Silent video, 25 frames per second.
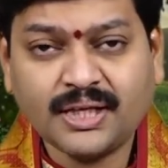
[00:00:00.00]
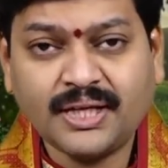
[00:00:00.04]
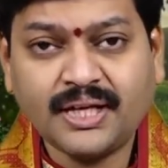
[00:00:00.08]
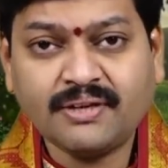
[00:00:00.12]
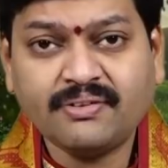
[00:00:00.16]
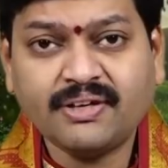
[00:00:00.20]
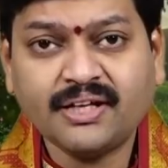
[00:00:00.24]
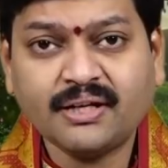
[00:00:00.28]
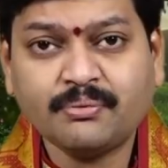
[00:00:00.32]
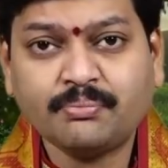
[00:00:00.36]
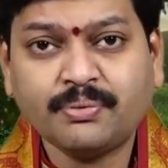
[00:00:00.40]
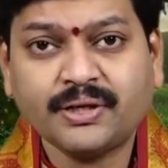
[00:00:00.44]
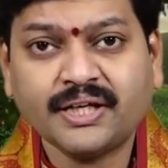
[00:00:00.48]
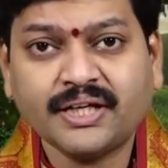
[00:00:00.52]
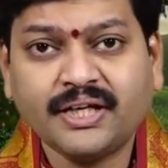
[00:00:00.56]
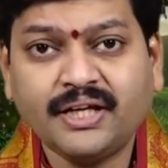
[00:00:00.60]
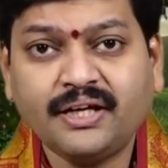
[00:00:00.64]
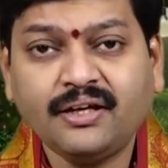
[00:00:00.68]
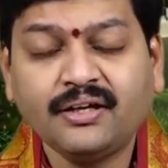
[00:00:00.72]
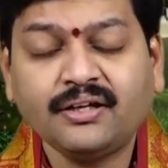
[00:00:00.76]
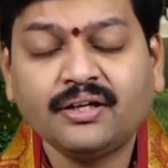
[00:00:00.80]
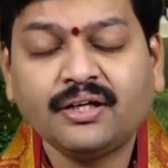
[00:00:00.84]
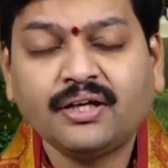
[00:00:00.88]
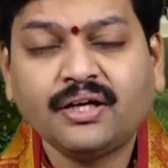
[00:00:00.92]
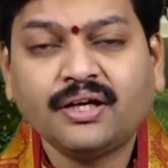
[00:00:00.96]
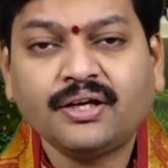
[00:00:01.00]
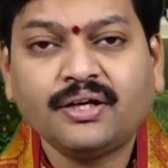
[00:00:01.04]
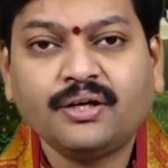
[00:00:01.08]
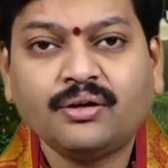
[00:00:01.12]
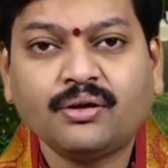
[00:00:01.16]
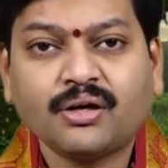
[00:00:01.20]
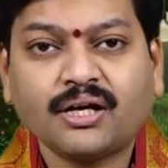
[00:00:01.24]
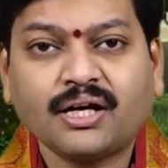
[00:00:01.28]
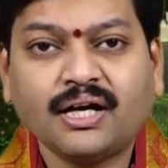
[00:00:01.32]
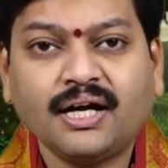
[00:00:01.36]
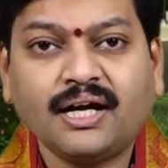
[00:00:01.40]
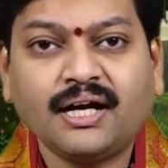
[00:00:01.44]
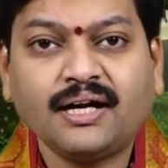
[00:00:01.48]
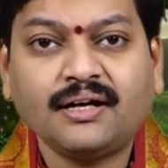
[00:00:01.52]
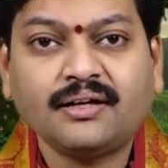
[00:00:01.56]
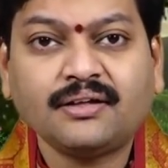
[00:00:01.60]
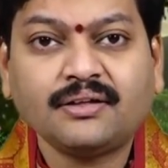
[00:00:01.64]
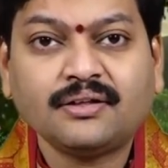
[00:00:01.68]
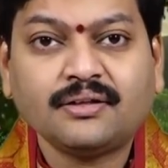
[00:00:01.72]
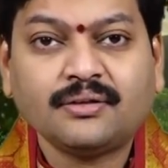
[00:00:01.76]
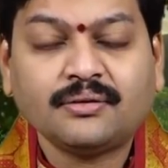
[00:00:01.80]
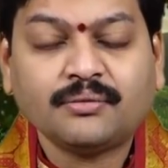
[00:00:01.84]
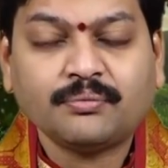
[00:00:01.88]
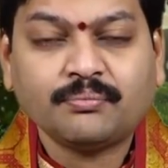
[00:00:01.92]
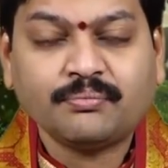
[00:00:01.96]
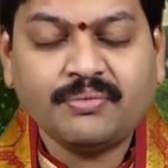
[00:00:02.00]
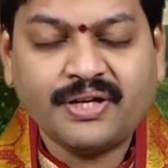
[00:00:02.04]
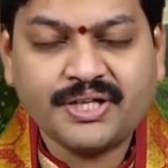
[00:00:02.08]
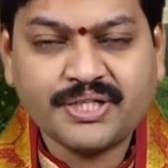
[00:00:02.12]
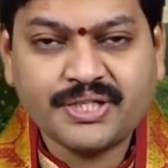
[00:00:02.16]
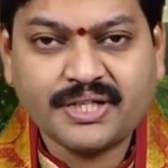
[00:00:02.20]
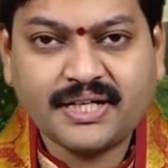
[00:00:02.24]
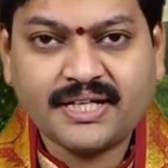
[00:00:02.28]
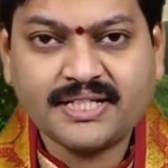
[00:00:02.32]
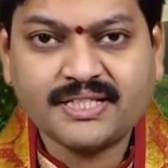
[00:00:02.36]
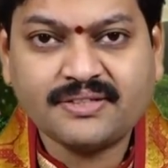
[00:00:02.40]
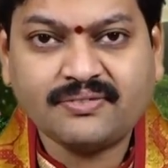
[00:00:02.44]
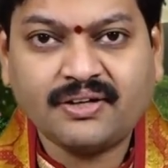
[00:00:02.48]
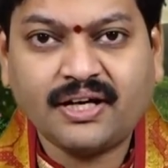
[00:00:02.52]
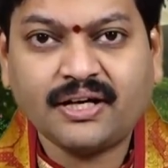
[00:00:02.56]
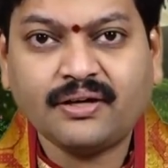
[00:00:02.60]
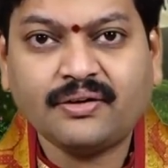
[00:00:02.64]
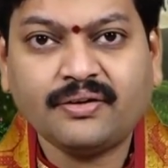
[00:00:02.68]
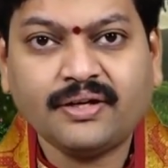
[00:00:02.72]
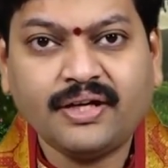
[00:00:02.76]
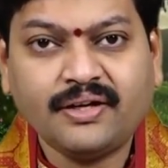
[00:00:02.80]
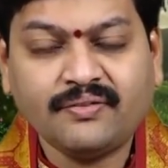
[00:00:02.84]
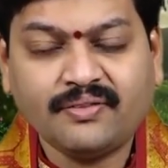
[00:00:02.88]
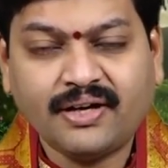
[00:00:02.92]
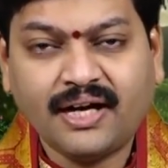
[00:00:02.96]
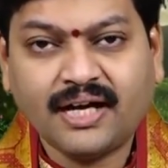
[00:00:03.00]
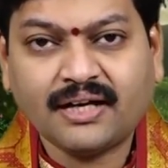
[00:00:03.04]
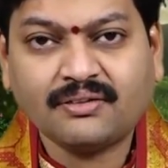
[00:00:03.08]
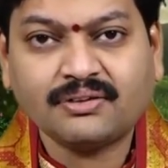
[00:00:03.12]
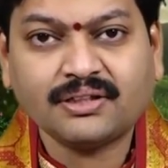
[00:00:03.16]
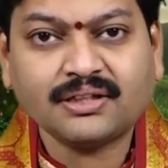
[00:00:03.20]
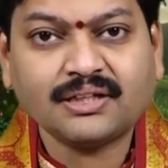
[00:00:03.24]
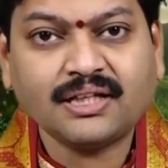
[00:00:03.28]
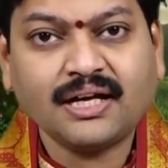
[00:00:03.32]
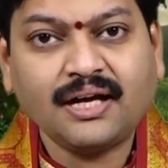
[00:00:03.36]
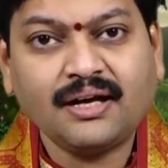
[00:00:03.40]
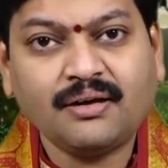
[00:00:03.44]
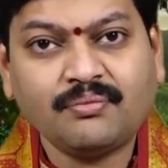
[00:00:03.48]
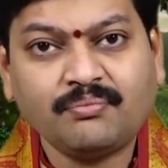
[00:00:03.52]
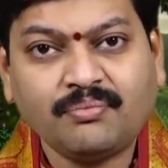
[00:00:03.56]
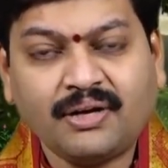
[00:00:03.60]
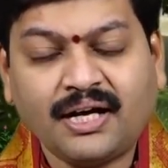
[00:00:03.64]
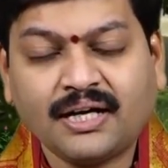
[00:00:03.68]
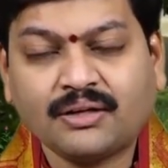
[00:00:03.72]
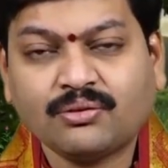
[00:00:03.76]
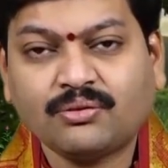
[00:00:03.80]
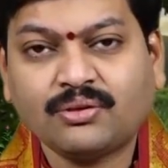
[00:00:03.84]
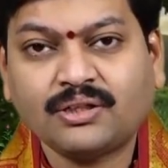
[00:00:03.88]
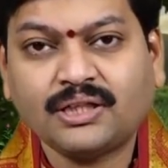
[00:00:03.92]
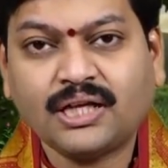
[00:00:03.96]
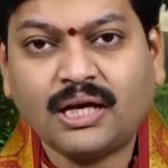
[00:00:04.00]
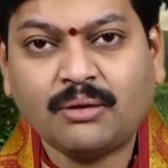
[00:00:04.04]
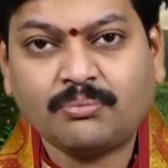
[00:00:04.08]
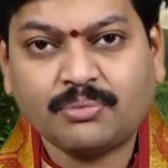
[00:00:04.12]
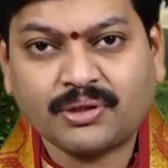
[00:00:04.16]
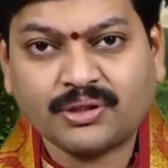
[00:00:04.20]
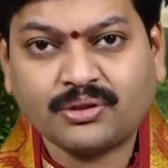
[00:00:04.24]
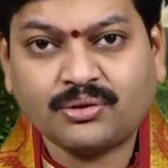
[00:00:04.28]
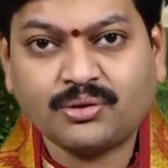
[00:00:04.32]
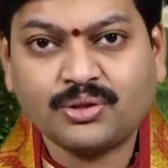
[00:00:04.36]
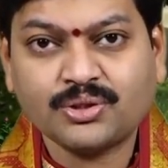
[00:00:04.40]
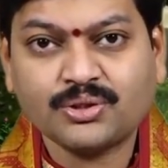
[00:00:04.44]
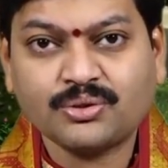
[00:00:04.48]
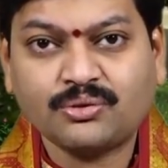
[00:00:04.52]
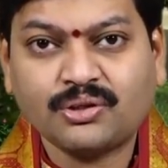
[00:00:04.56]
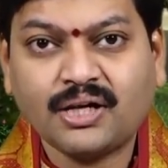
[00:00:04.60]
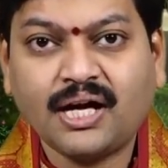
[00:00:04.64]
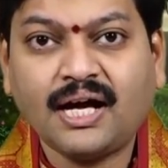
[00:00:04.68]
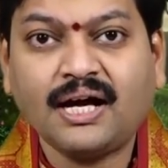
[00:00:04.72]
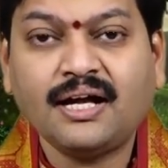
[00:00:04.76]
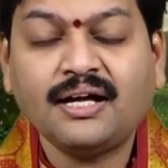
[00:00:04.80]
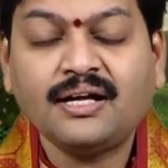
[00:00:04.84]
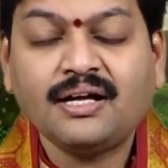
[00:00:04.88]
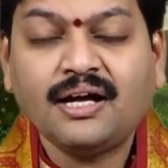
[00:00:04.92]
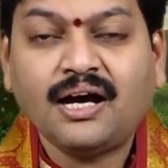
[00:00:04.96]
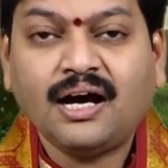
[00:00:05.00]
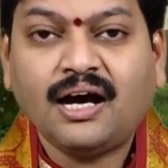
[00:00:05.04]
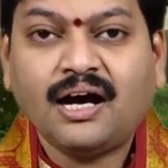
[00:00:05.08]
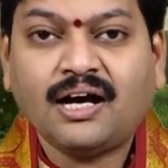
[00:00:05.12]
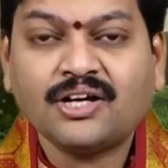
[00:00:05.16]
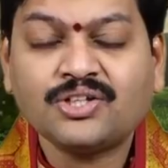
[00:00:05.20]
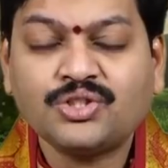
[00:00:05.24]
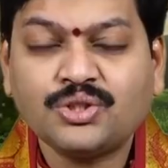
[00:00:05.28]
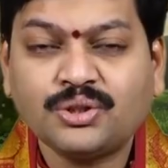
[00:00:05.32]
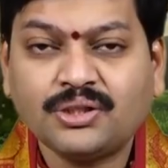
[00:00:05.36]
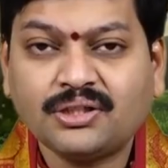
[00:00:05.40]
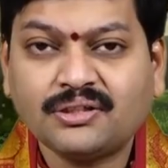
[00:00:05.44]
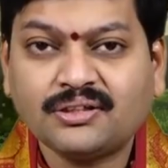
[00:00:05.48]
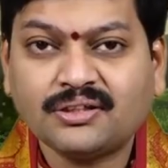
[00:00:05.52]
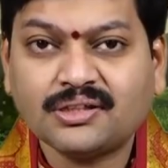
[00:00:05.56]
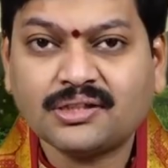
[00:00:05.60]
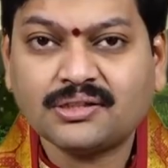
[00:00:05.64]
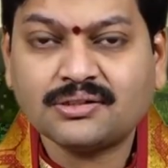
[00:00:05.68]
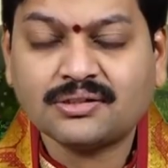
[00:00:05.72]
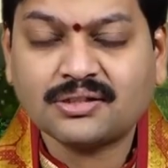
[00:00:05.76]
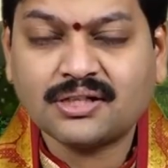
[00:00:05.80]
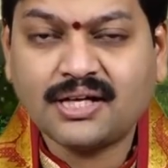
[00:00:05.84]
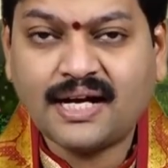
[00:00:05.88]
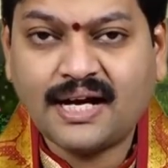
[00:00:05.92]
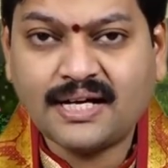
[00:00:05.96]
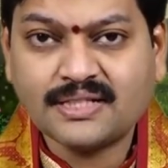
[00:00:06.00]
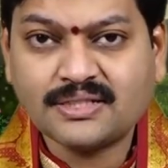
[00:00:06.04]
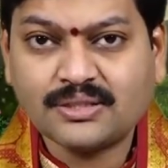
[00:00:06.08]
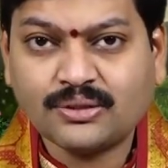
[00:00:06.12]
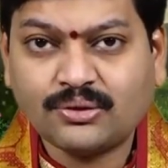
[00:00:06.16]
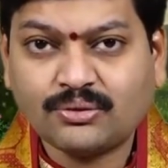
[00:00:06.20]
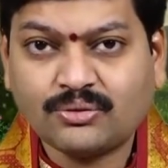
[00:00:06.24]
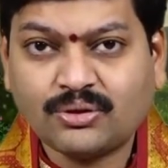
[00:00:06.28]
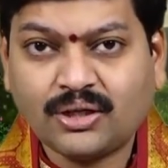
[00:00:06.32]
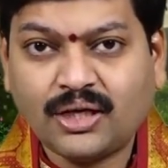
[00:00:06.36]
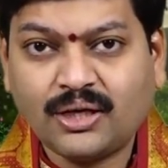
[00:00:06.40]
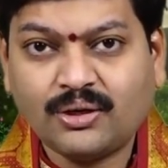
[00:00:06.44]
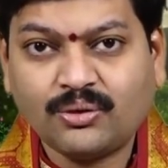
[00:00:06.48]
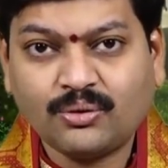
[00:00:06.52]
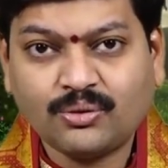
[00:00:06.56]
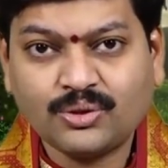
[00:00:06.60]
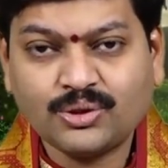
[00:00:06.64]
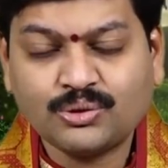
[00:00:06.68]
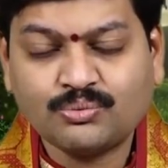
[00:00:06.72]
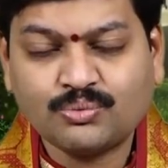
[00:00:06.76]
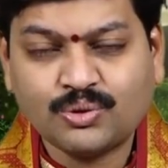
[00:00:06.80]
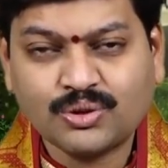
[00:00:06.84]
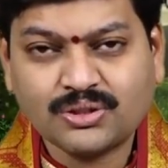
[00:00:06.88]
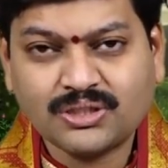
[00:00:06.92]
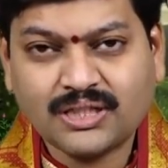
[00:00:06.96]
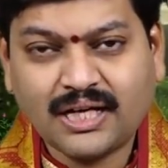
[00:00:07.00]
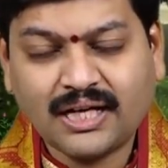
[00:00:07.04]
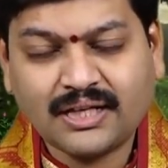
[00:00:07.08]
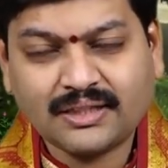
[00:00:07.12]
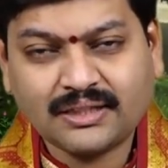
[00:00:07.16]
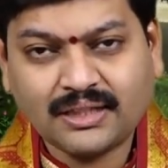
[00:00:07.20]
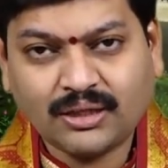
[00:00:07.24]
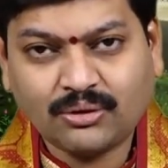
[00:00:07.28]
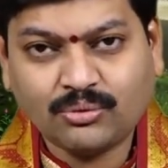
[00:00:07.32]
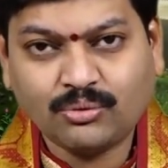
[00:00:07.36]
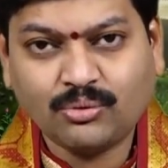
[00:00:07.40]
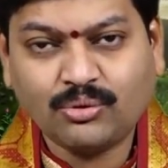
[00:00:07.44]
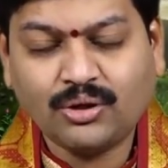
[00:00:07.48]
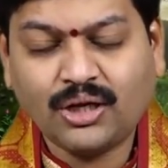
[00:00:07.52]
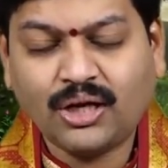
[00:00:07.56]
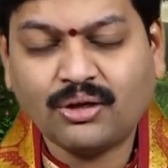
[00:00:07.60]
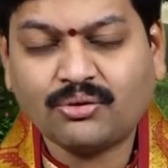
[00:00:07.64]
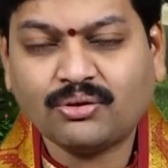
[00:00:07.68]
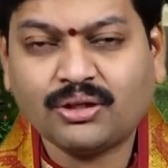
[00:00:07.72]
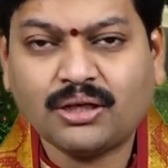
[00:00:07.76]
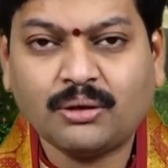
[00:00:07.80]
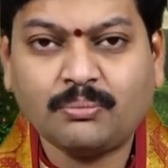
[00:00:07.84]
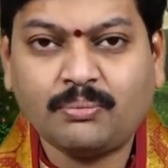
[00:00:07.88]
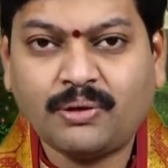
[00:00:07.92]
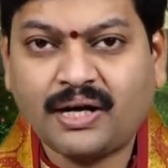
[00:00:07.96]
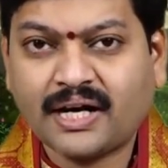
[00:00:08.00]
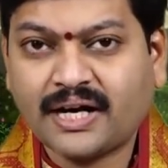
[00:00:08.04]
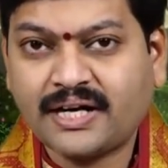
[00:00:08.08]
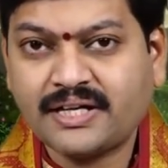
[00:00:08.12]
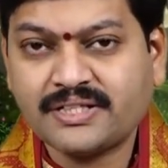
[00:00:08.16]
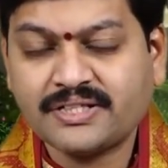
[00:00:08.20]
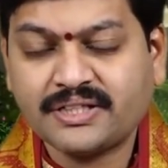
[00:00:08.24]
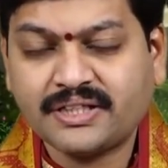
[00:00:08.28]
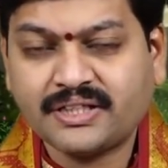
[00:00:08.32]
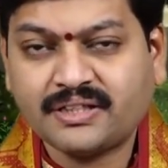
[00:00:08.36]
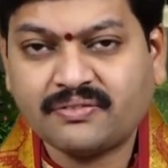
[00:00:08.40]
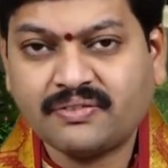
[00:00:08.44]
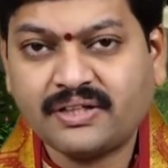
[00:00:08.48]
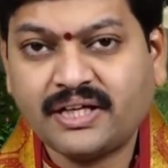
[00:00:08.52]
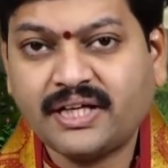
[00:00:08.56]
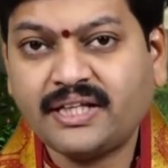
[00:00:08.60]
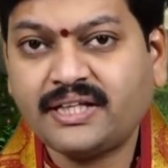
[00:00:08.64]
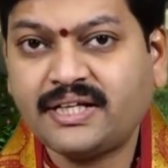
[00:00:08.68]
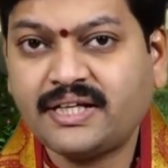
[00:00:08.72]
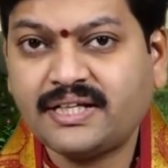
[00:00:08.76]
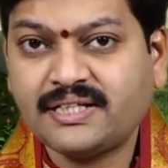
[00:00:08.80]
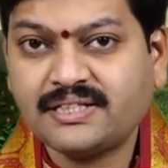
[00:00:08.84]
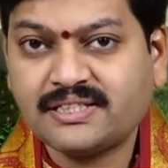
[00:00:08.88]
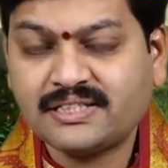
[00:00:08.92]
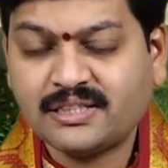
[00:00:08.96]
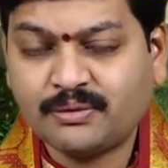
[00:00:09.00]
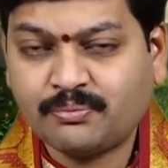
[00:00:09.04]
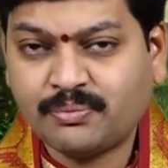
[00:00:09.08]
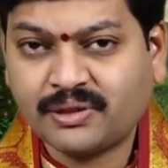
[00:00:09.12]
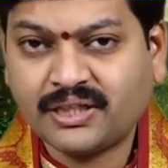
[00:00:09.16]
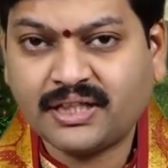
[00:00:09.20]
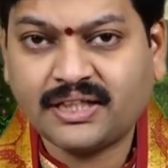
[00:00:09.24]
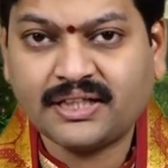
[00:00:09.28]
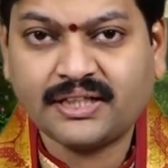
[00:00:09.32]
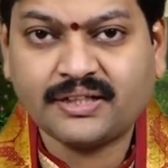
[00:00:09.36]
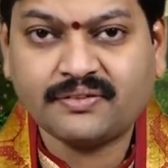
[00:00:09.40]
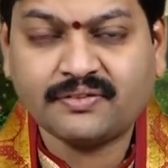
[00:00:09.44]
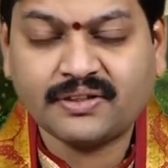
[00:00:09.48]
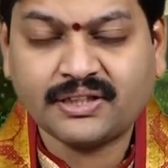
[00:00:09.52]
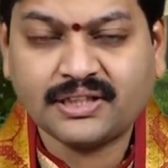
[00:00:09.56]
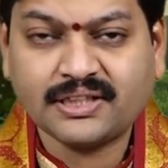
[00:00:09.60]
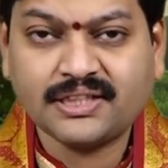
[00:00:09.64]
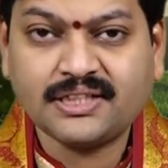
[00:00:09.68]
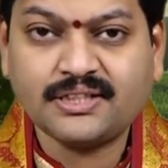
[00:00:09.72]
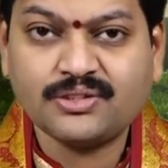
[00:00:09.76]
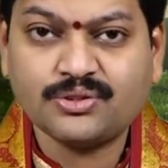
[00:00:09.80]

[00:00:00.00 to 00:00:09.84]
ఏమైనప్పటికీ ఈ యొక్క మేషరాశి వారు ఈ వారం అంతా మానకుండా ప్రతిరోజు కూడా అర్జునకృత దుర్గా స్తోత్రాన్ని రోజు మూడు సార్లకి తక్కువ కాకుండా పారాయణ చేయటం అనేది చెప్పదగినటువంటి